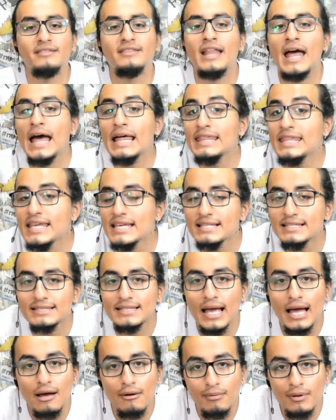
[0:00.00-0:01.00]
Nadie
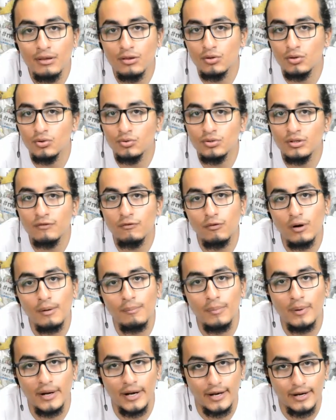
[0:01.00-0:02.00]
sabe dónde fue
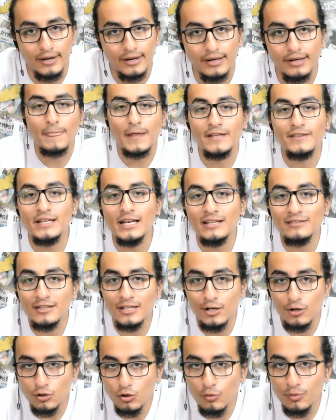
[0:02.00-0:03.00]
a parar. En el
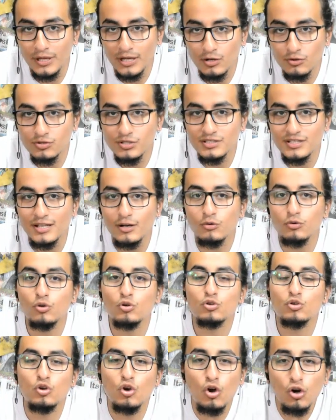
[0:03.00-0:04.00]
anterior gobierno se hicieron
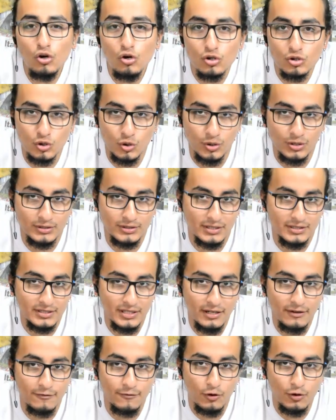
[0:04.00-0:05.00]
los locos con el
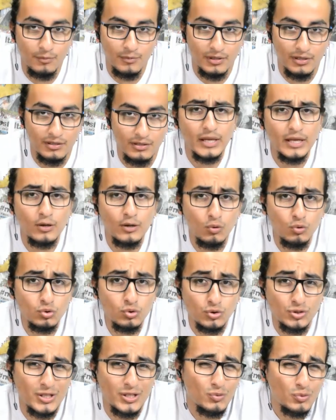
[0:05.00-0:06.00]
tercer informe.
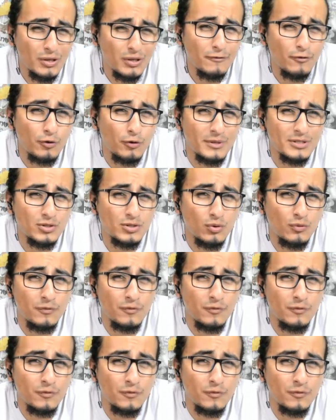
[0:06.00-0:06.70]
Incluso, según información